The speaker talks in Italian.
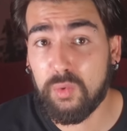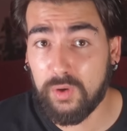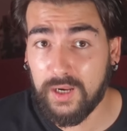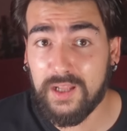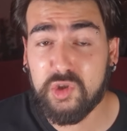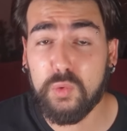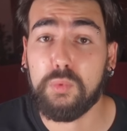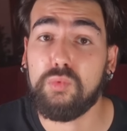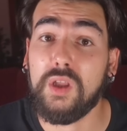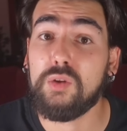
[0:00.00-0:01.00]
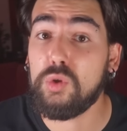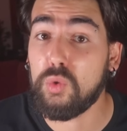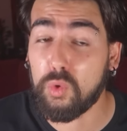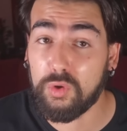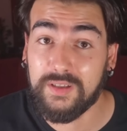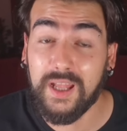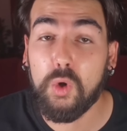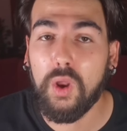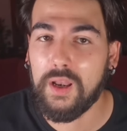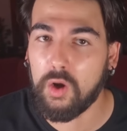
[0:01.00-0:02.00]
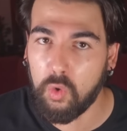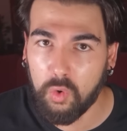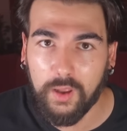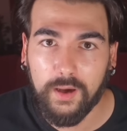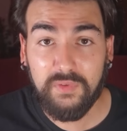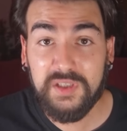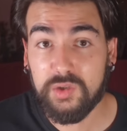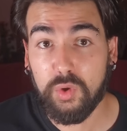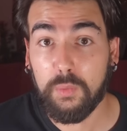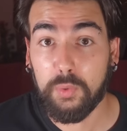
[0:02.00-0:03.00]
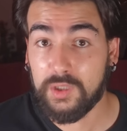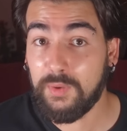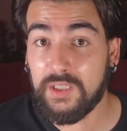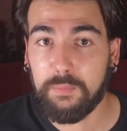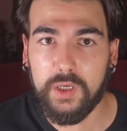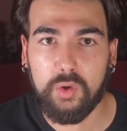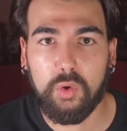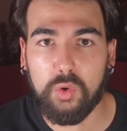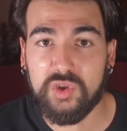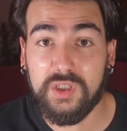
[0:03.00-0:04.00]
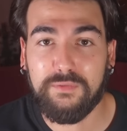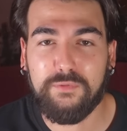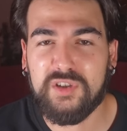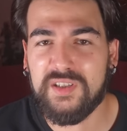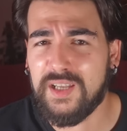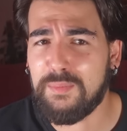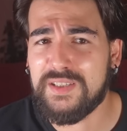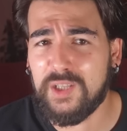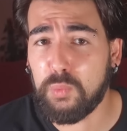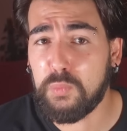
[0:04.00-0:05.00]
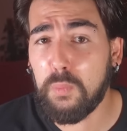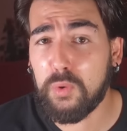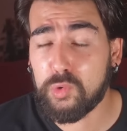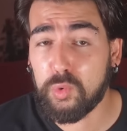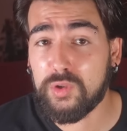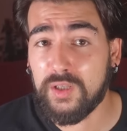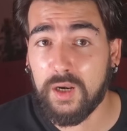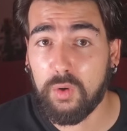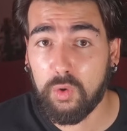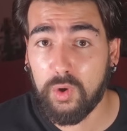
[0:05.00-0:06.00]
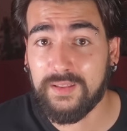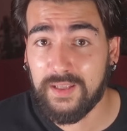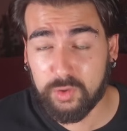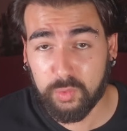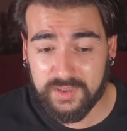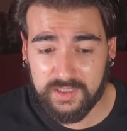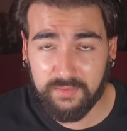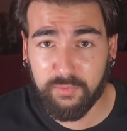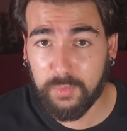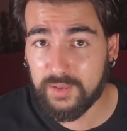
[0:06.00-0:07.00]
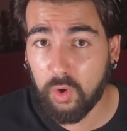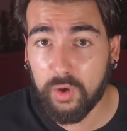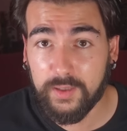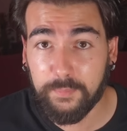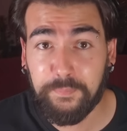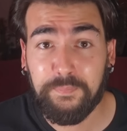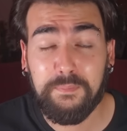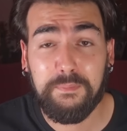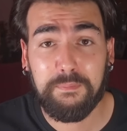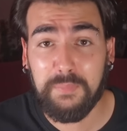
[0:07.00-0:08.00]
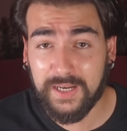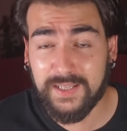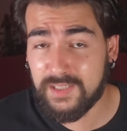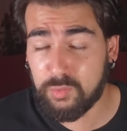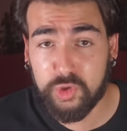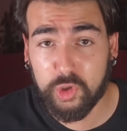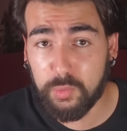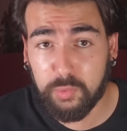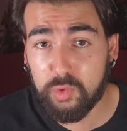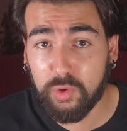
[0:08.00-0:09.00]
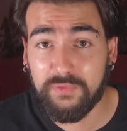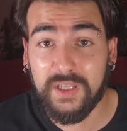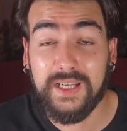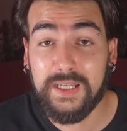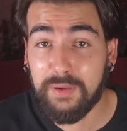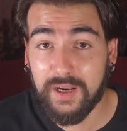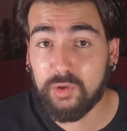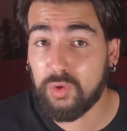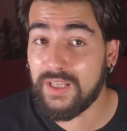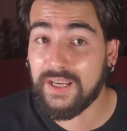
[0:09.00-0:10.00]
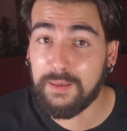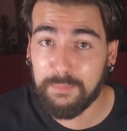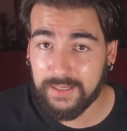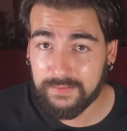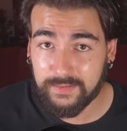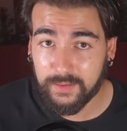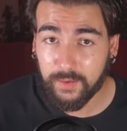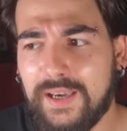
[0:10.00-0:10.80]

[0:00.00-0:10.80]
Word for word: un ragazzo puntandogli un coltello alla gola. Visti i suoi comportamenti pericolosi, forse sarebbe stato più opportuno tenerlo ancora dentro questi riformatori. Ma ragazzi, ad un certo punto viene liberato legalmente.